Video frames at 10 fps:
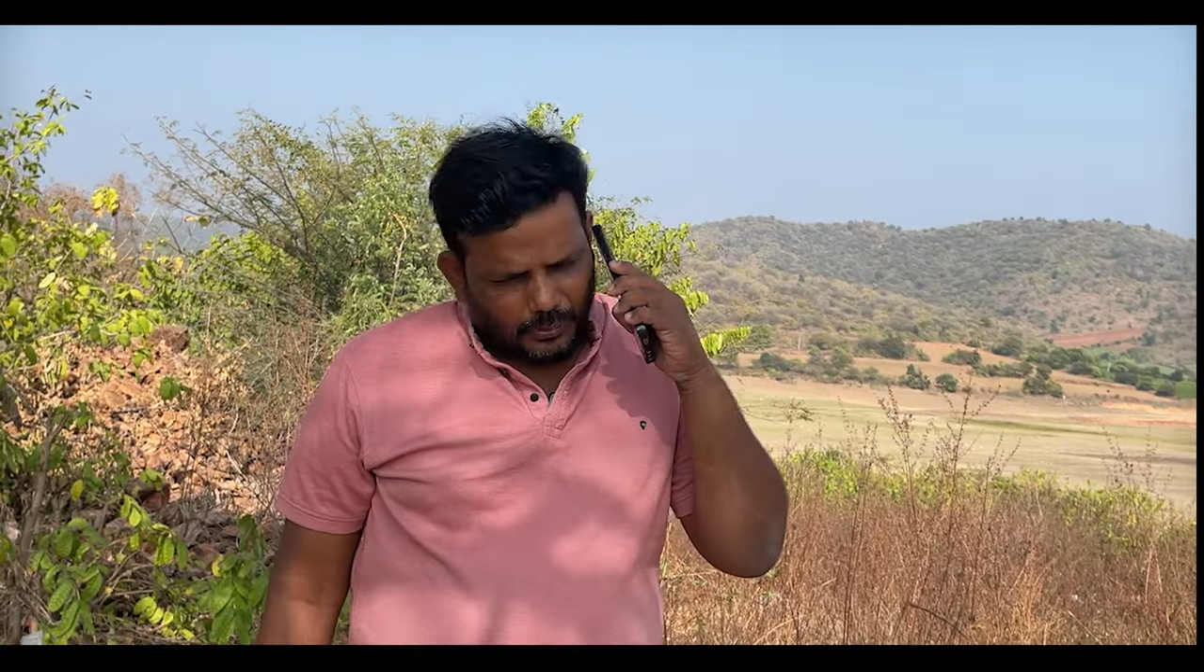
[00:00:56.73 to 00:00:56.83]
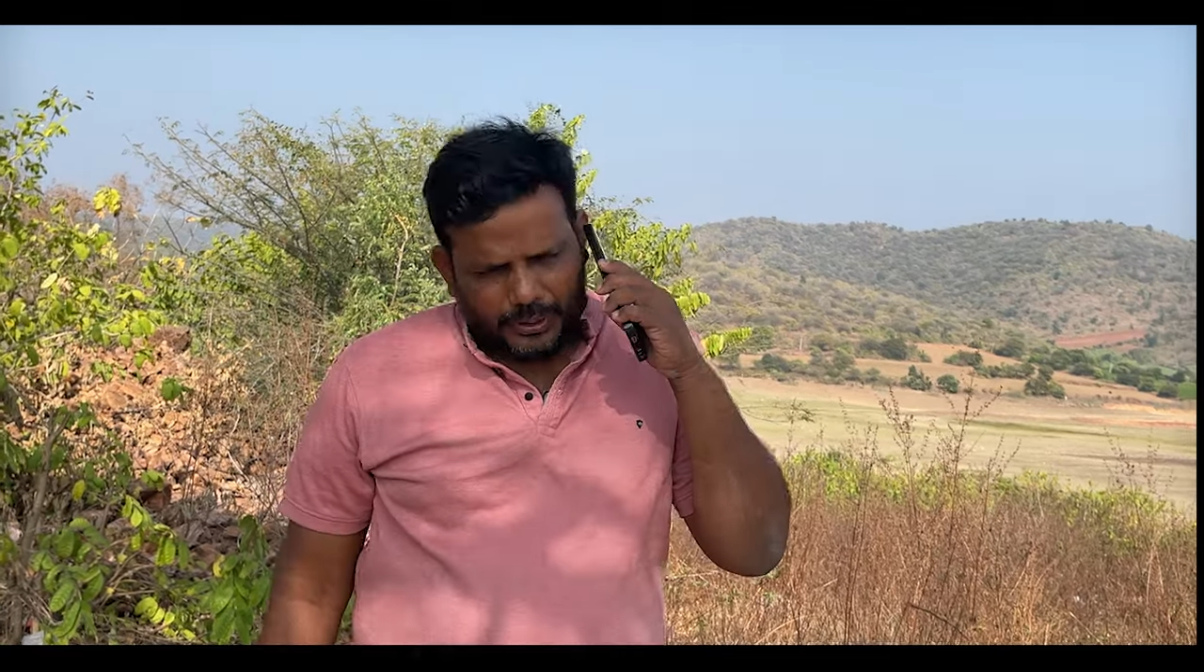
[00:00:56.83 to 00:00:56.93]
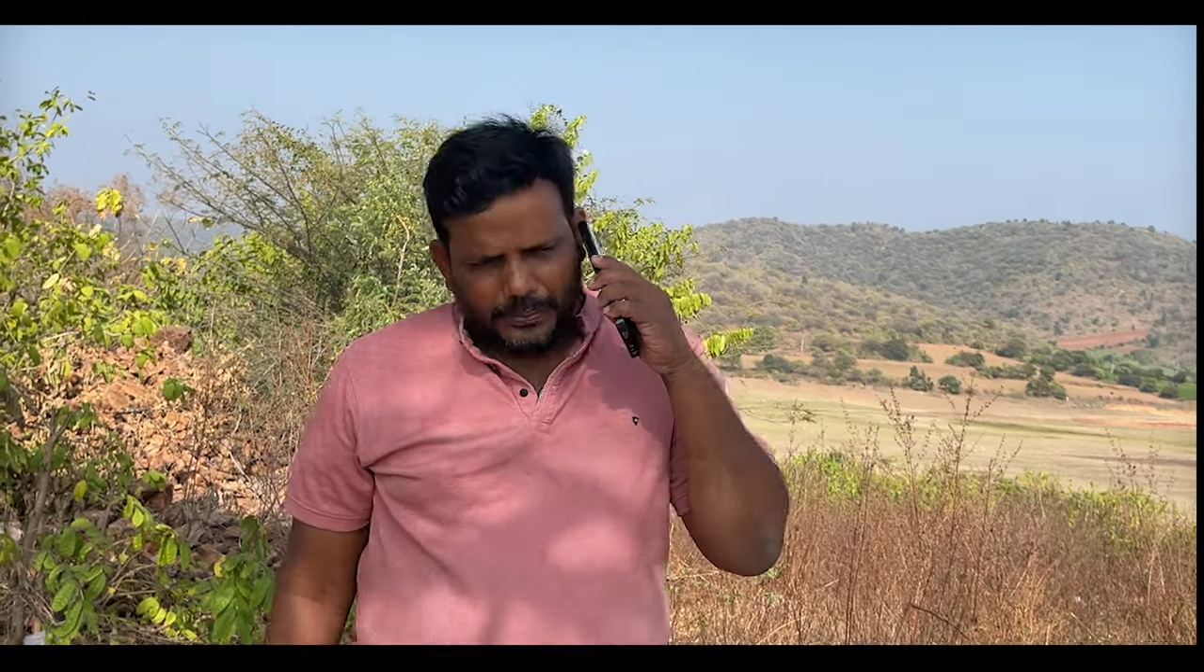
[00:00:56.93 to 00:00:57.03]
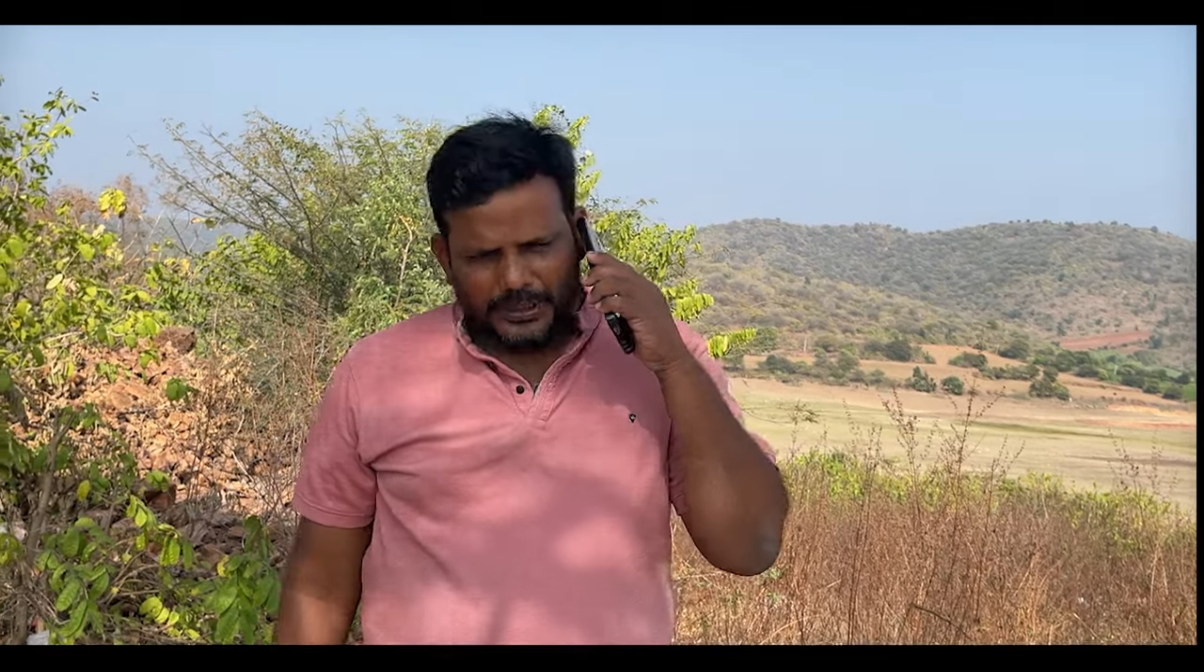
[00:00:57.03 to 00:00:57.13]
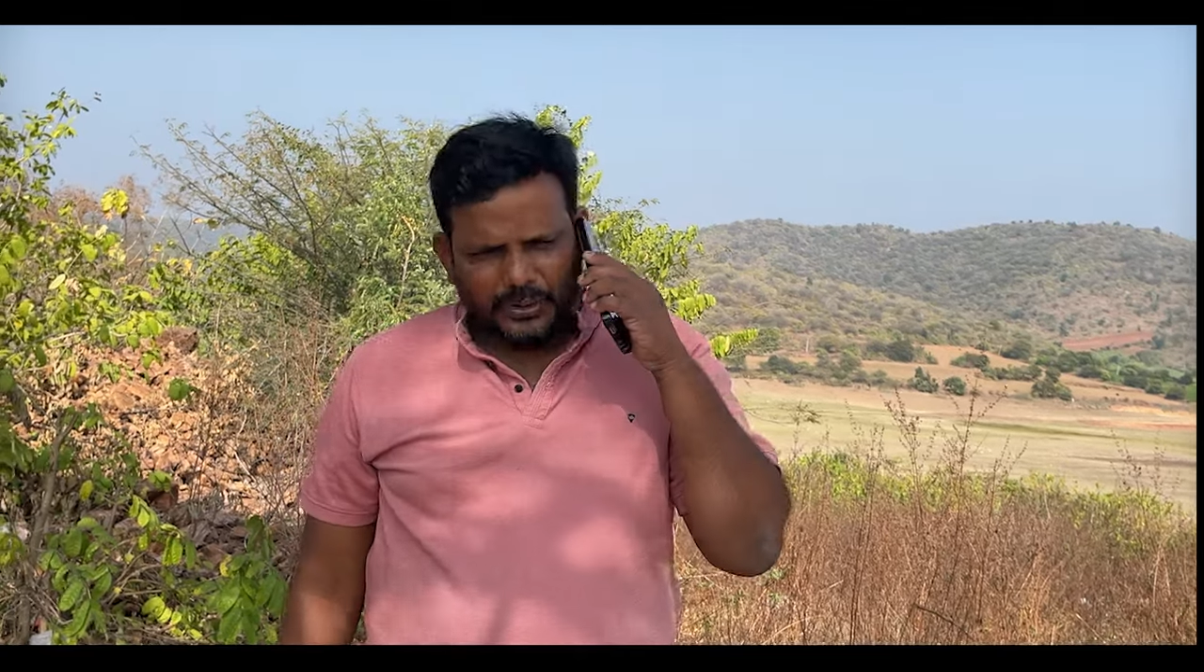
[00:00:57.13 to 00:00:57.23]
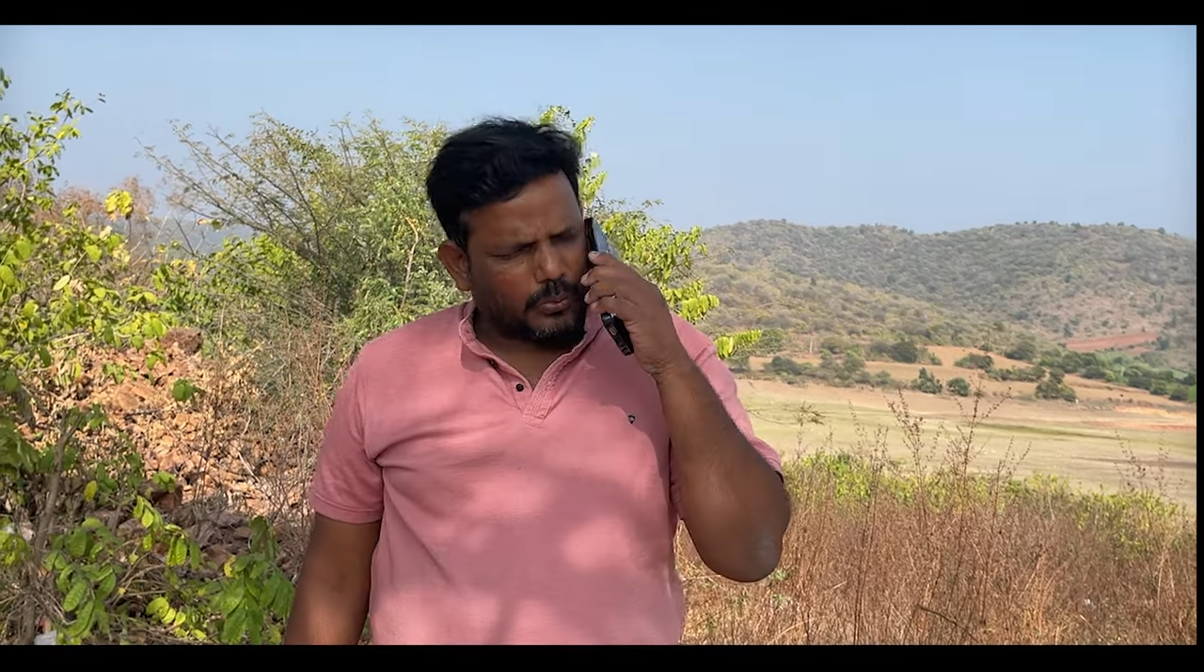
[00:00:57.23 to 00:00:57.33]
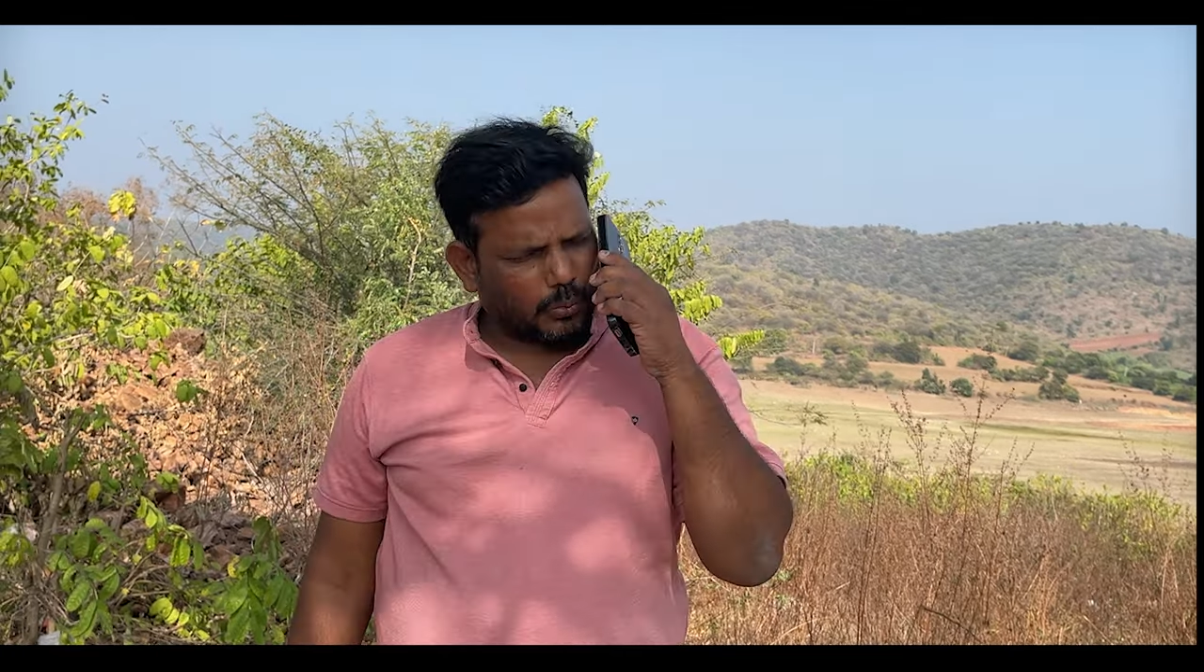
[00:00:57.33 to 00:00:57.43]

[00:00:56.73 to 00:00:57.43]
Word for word: ఉంటామా